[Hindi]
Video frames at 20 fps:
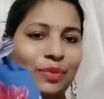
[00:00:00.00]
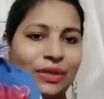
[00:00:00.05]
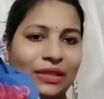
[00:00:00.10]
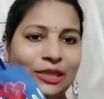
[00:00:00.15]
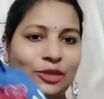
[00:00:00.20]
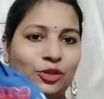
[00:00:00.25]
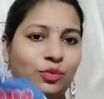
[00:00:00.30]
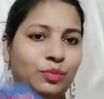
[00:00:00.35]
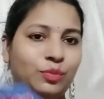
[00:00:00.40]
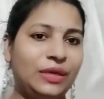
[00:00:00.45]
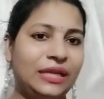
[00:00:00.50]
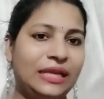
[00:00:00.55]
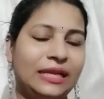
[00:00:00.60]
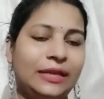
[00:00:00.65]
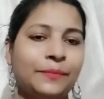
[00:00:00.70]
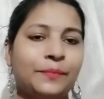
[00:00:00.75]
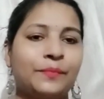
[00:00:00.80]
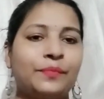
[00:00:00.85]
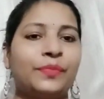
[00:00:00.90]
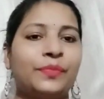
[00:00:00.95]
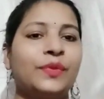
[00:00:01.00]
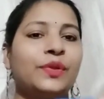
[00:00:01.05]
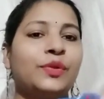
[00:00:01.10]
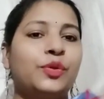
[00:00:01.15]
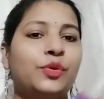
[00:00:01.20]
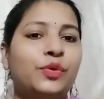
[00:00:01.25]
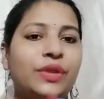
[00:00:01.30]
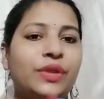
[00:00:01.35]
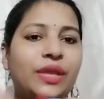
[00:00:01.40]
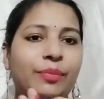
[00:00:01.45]
पतली दुबली है
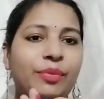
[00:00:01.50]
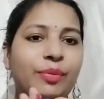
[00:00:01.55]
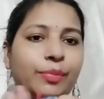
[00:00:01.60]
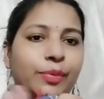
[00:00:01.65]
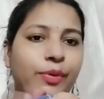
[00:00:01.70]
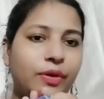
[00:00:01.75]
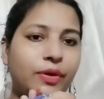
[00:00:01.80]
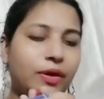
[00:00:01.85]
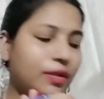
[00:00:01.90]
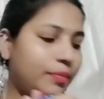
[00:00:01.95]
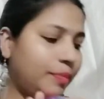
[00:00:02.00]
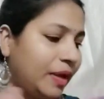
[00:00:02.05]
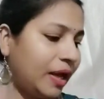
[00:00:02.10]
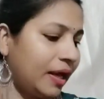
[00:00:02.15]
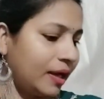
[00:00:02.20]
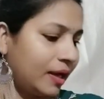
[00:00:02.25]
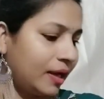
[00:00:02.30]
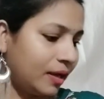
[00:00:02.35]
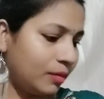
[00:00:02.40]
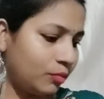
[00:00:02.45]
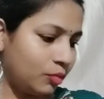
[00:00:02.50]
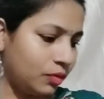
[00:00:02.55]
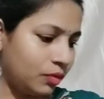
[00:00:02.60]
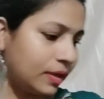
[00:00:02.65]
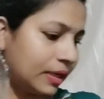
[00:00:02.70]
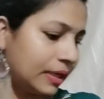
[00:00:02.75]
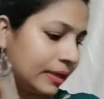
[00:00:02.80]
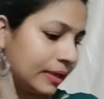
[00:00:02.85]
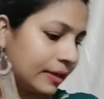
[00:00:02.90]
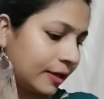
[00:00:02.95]
तो ये भी बहुत प्यारा है ब्लू
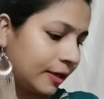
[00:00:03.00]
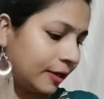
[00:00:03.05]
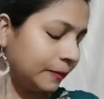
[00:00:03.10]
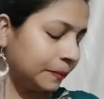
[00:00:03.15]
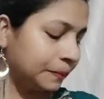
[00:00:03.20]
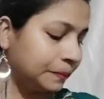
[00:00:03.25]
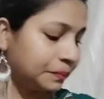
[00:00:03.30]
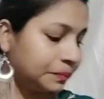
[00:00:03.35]
कलर का